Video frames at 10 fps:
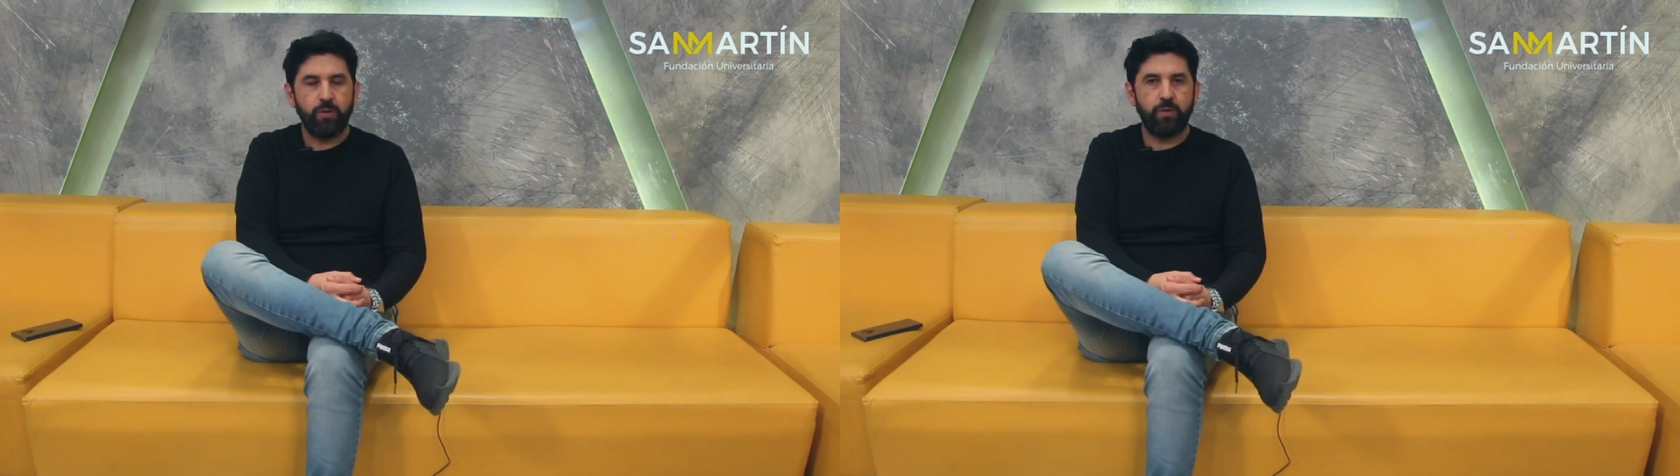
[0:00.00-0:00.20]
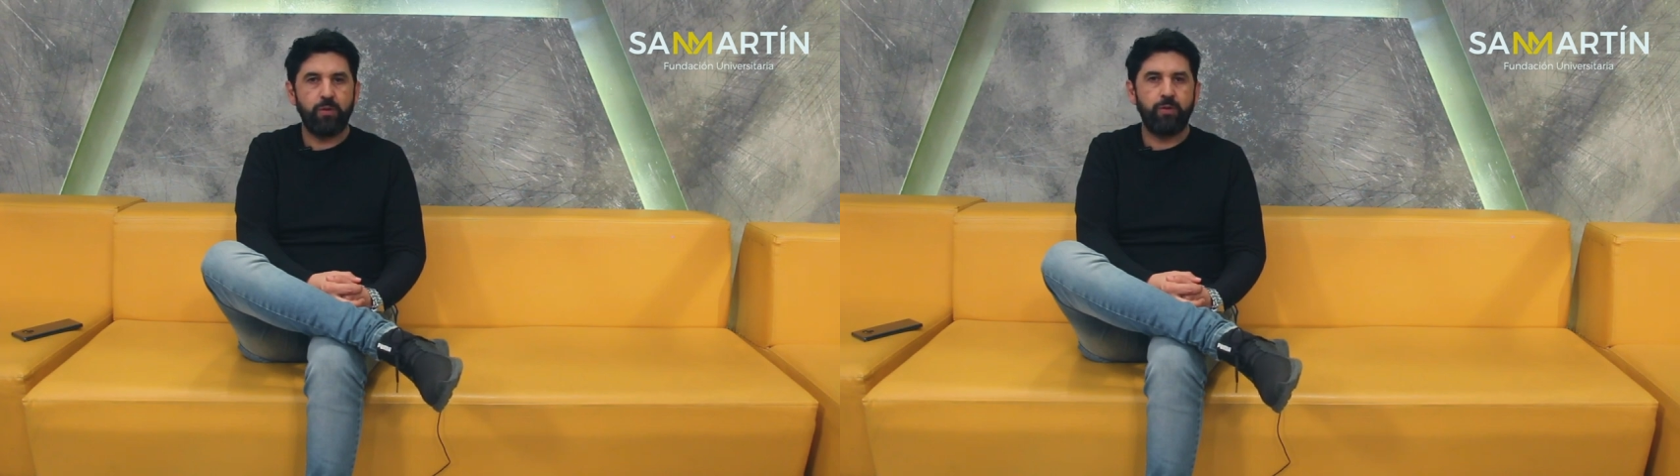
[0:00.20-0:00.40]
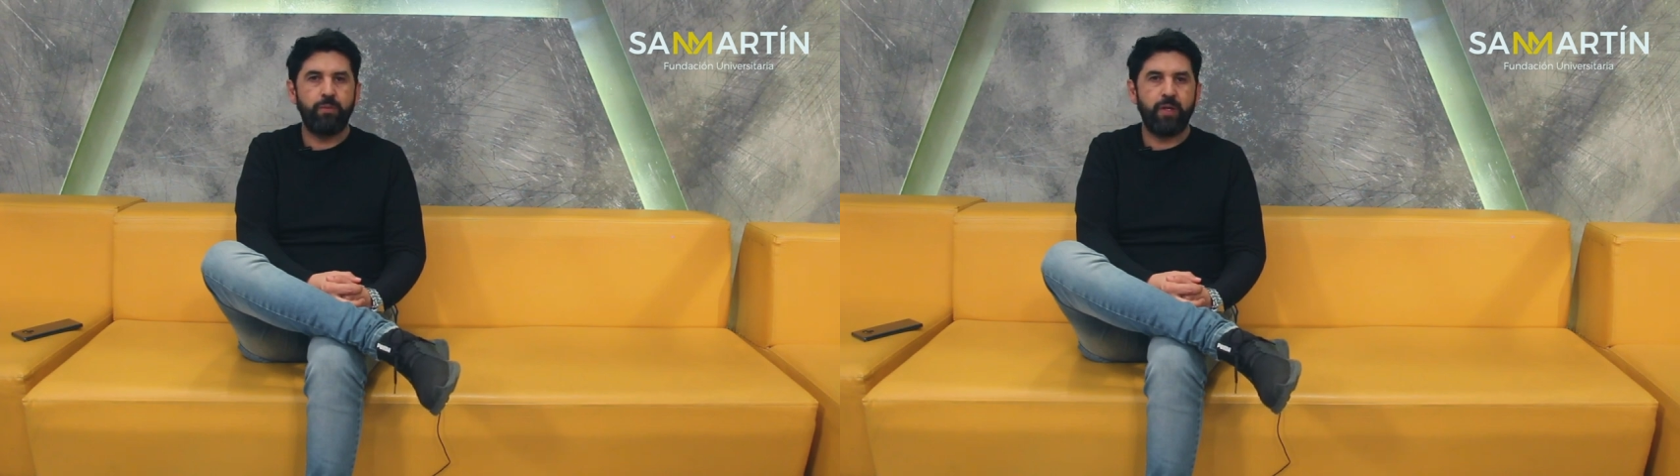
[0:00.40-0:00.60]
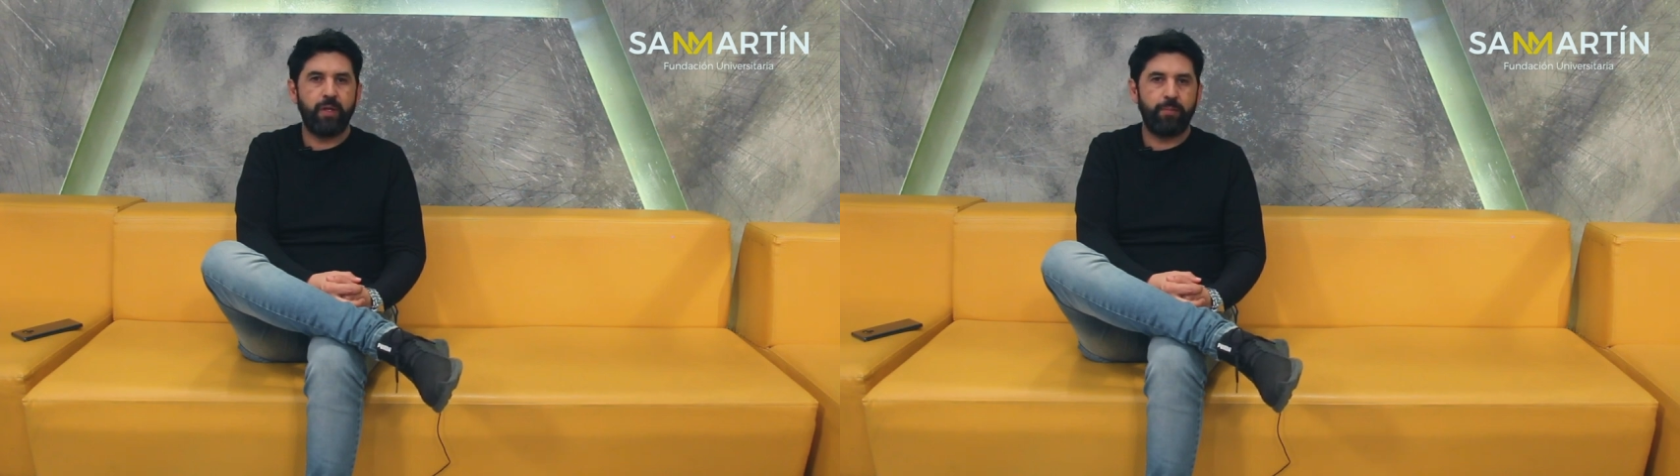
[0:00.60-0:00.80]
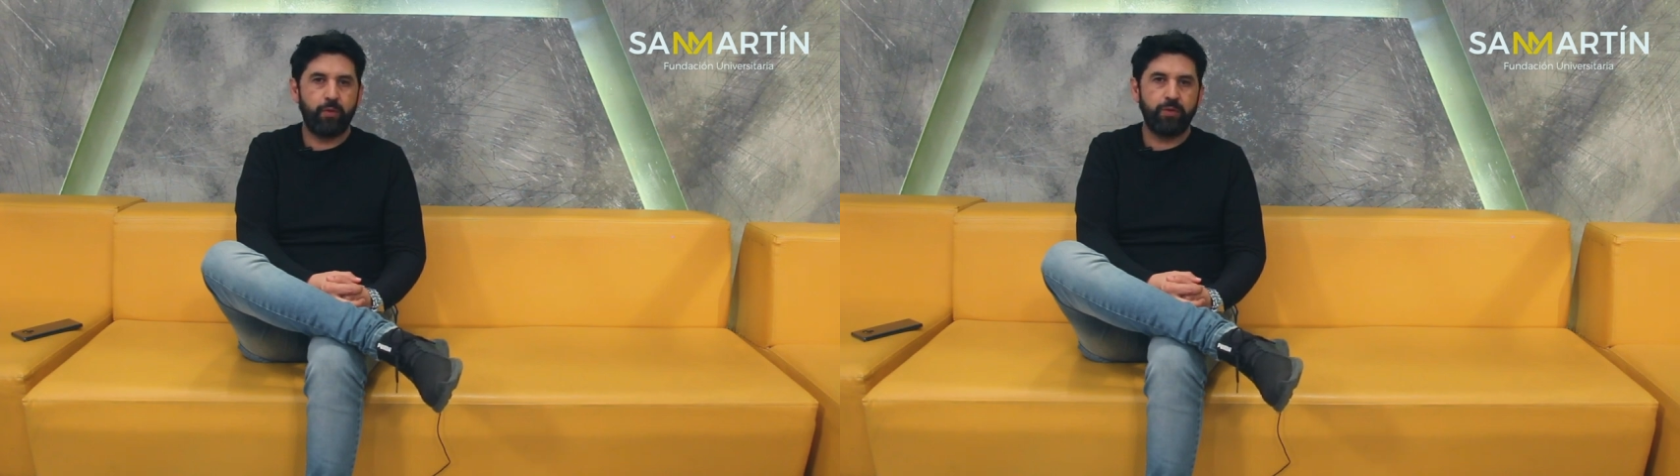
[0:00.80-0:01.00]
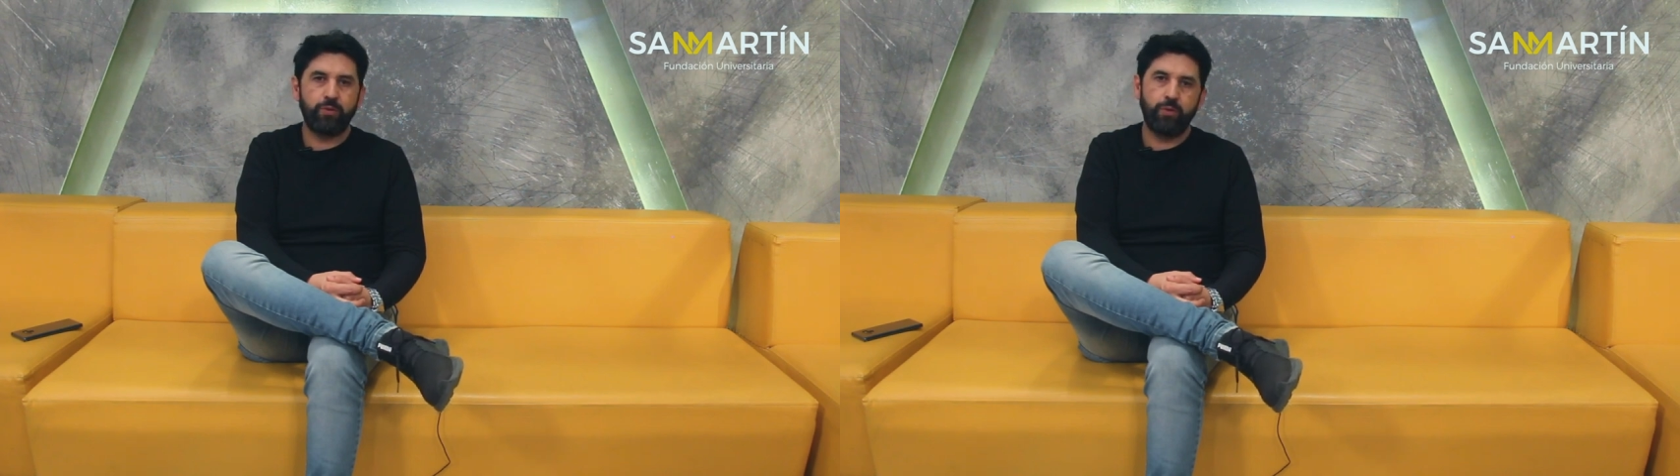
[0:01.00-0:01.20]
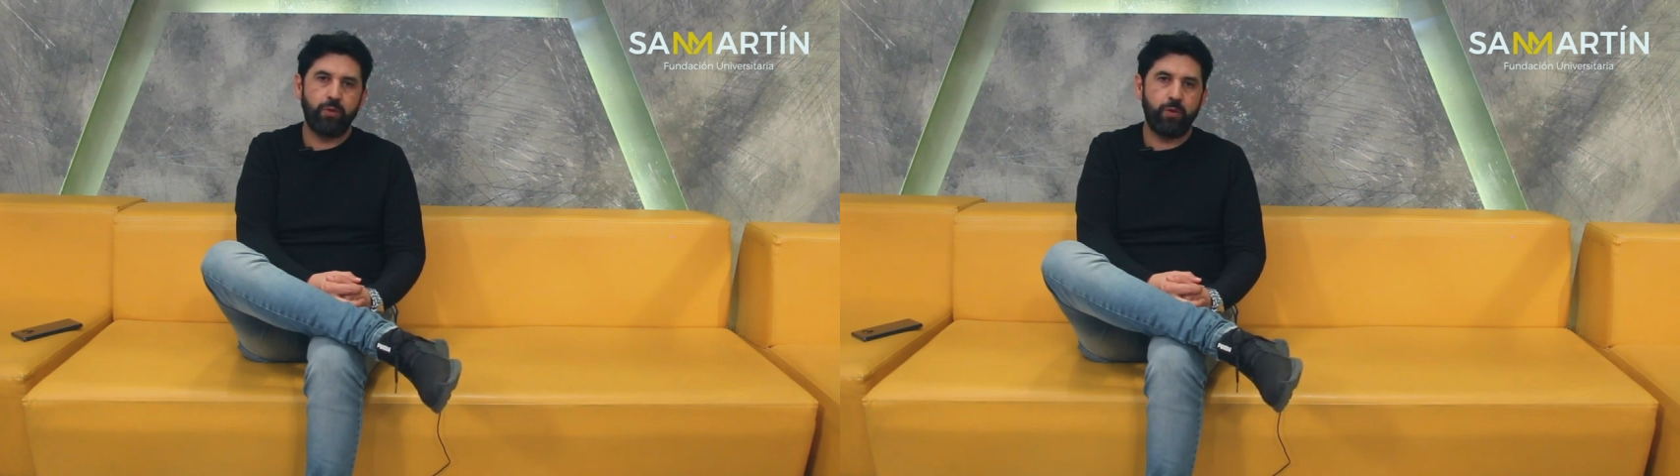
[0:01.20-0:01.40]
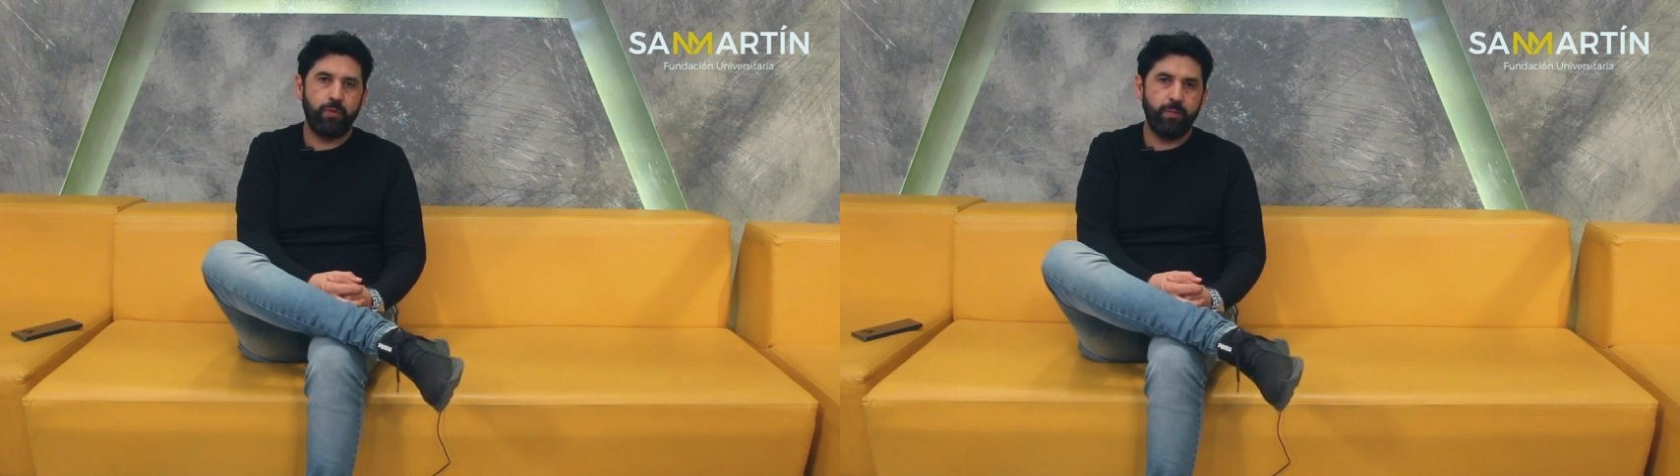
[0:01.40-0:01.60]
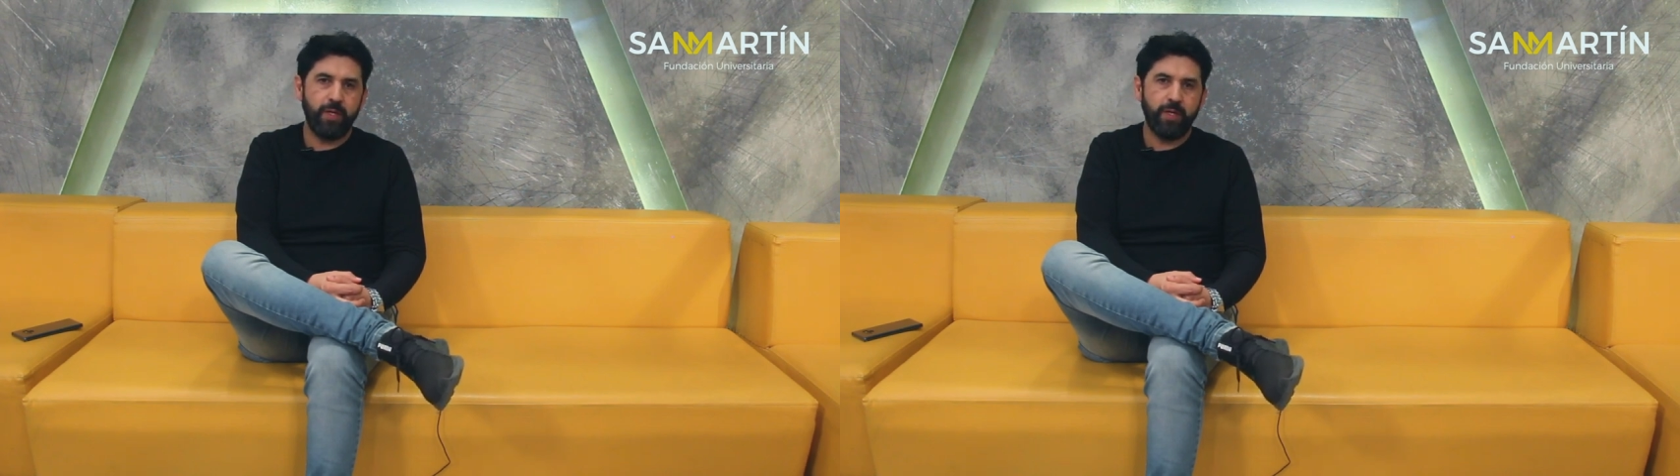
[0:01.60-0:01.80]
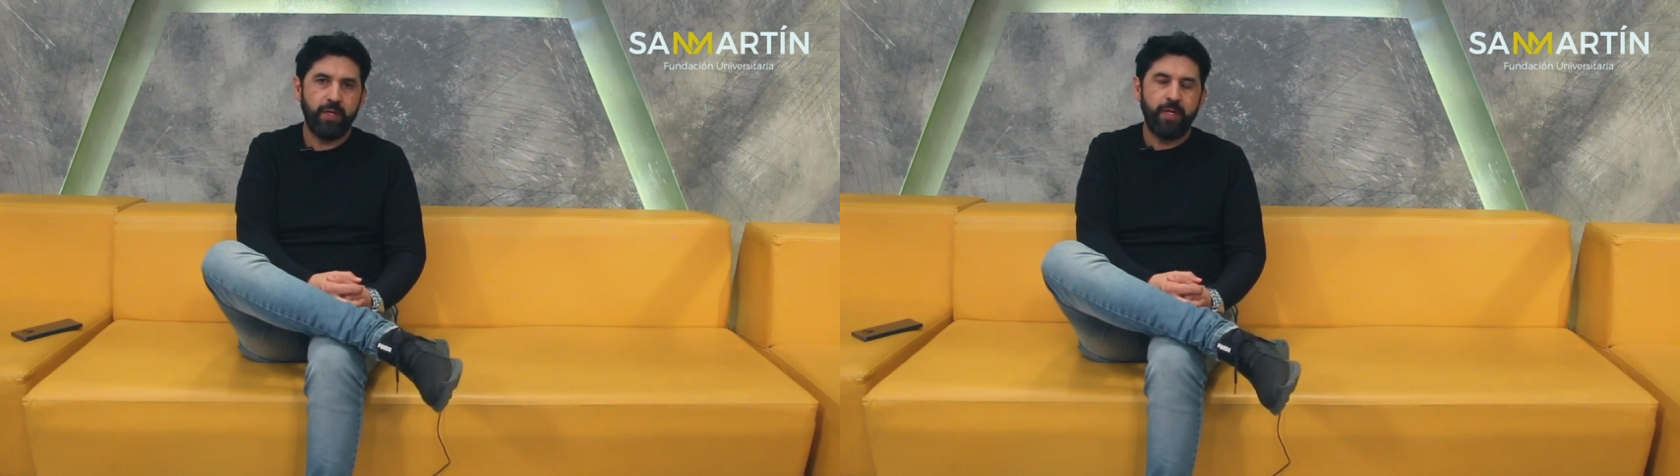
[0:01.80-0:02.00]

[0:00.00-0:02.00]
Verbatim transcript: con Pro Estudio Colombia.